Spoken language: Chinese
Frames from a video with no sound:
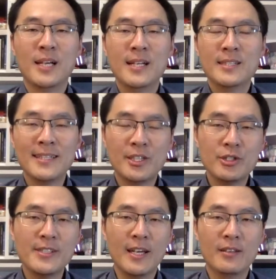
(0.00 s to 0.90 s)
在那
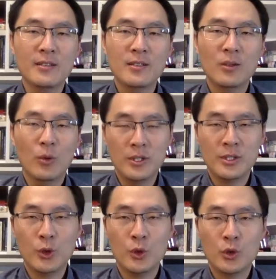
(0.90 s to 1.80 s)
之前呢，我
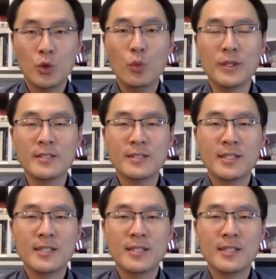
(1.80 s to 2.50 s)
是用中文